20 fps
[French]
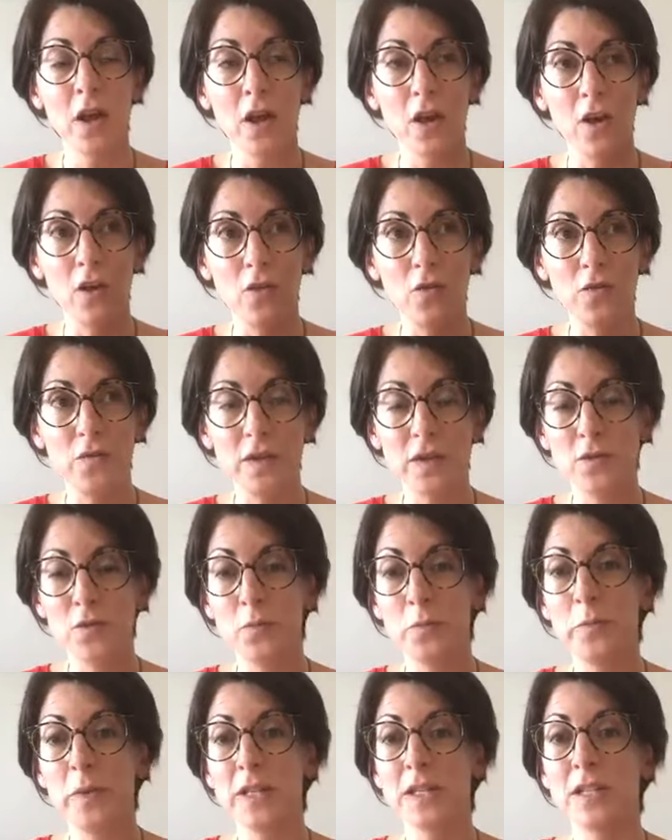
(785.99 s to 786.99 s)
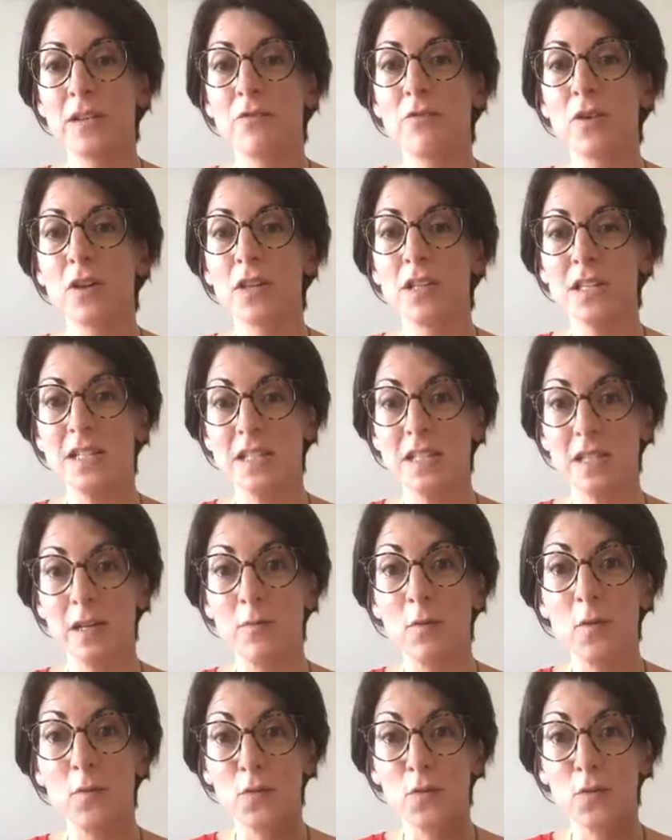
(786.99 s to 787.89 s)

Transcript: le fait de ne pas avoir nécessairement